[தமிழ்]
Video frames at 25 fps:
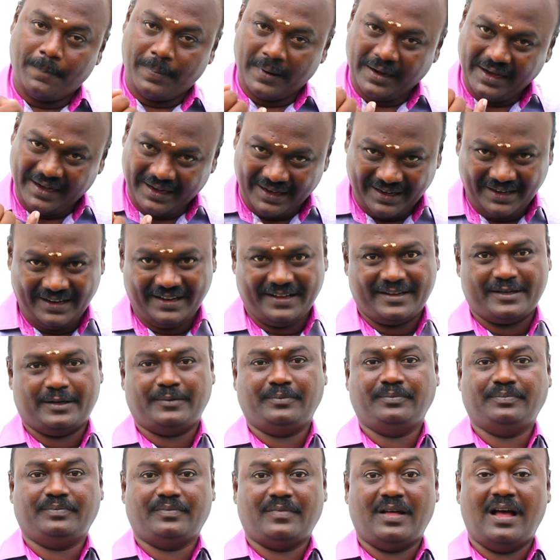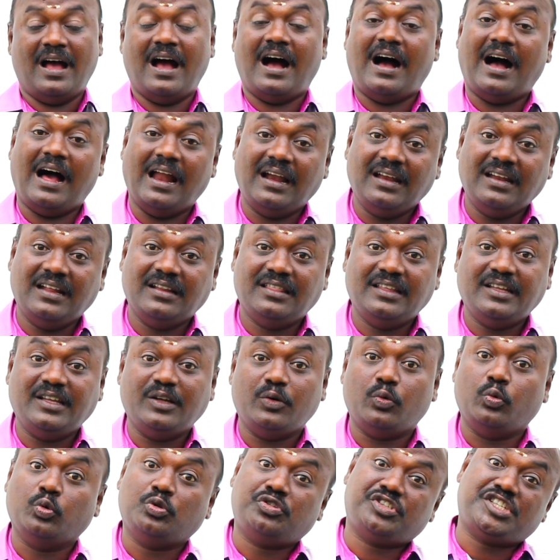பணி இடைநீக்கம் அல்லது
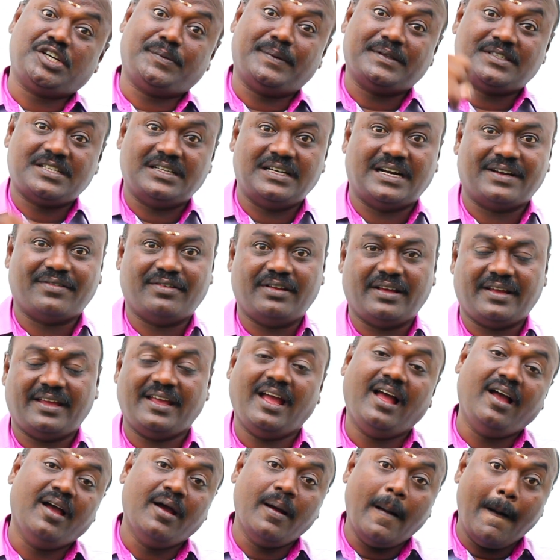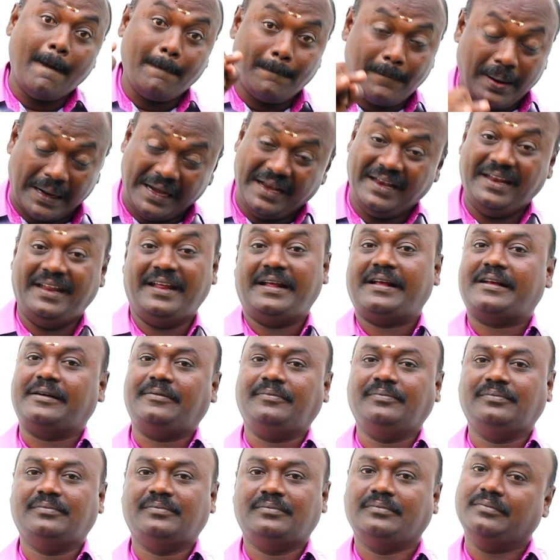உச்சபட்ச நடவடிக்கையாக பணி
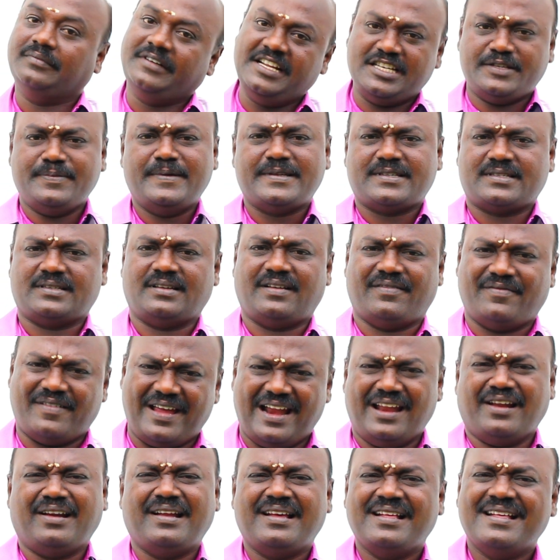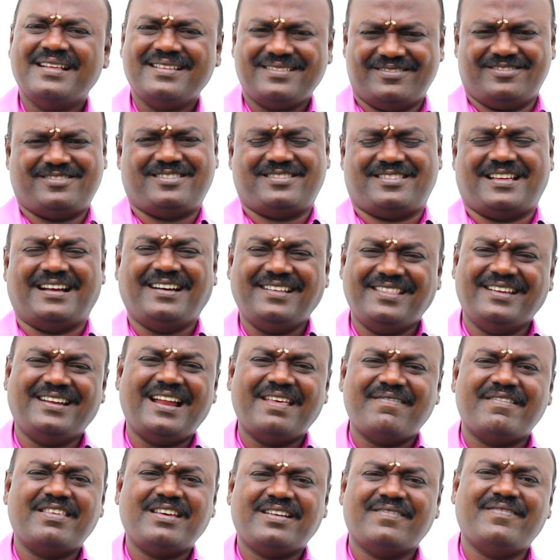நீக்கம் டிஸ்மிஸ் வேலை
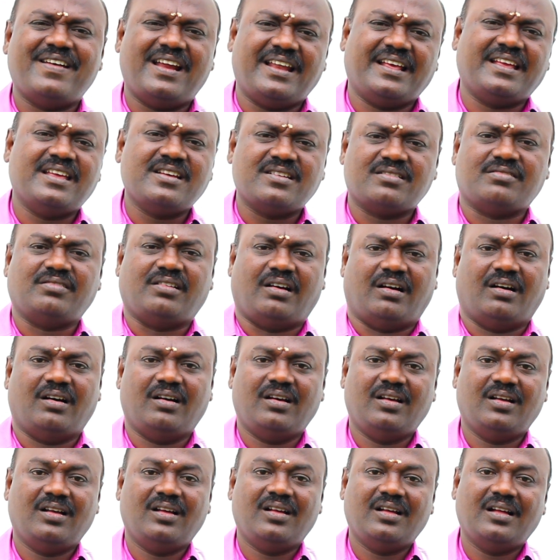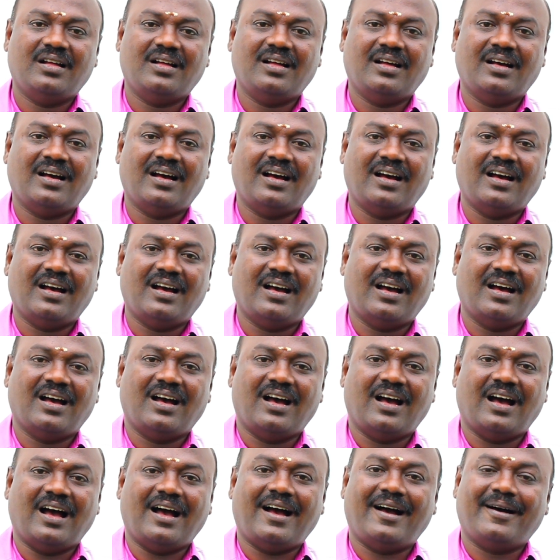இல்லாமல் எதுக்கு வேலைக்கு இருக்கணும்
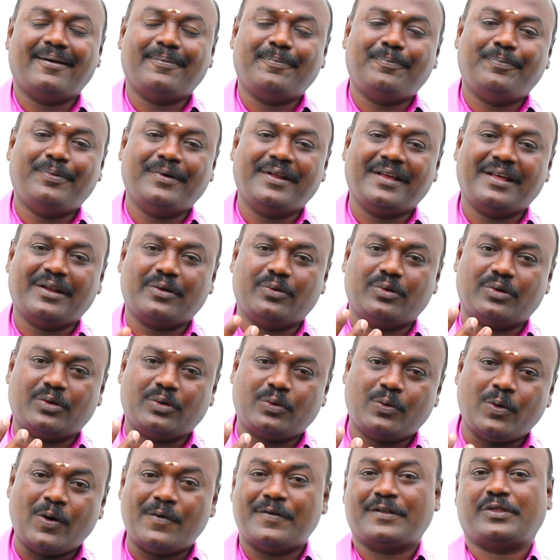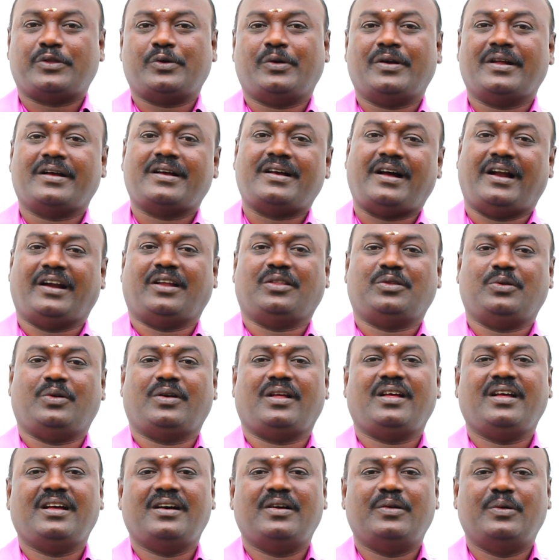அப்படிங்கிற ஒரு கோபத்தோட
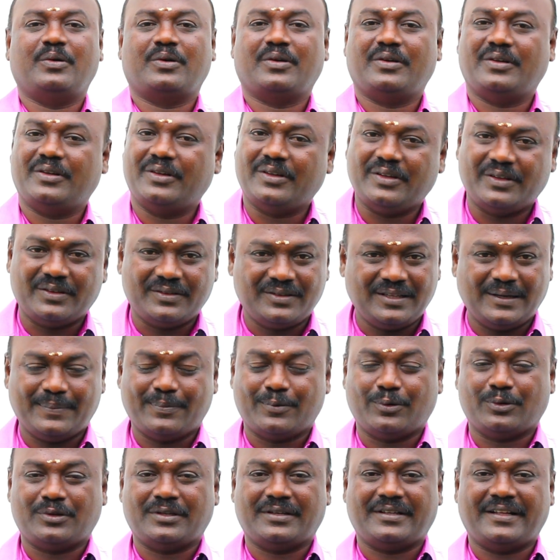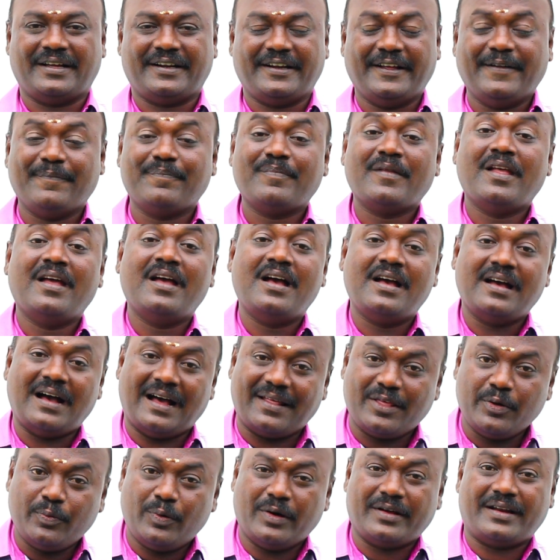காட்டத்தோட ஒரு தீர்ப்பு கொடுத்துருக்காரு
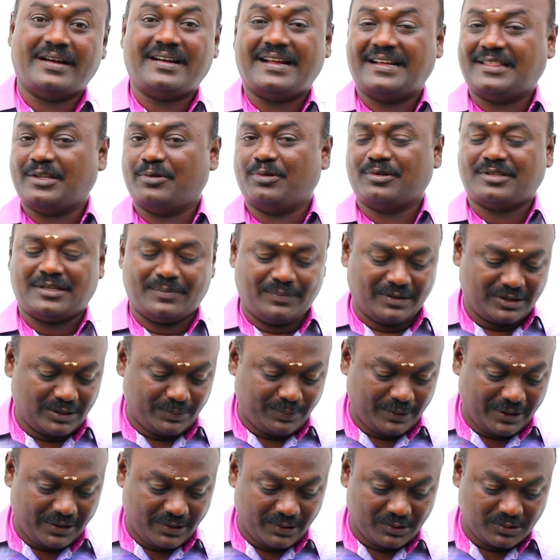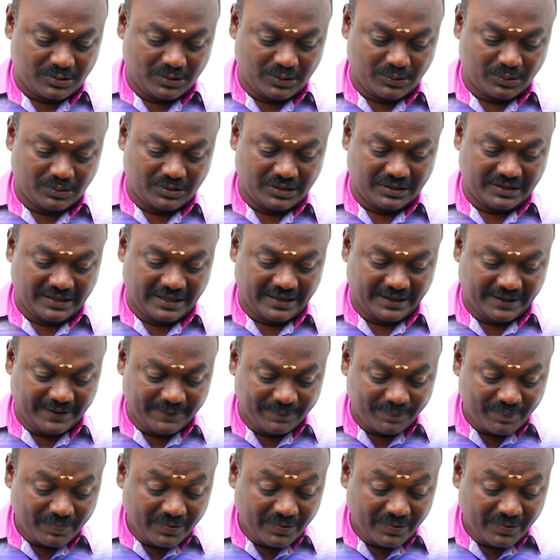அதுபோக ரெண்டாயிரத்தி ஐநூறு சம்பத்தை பிடிக்கணும்னு சொல்லி கொடுத்துருக்காரு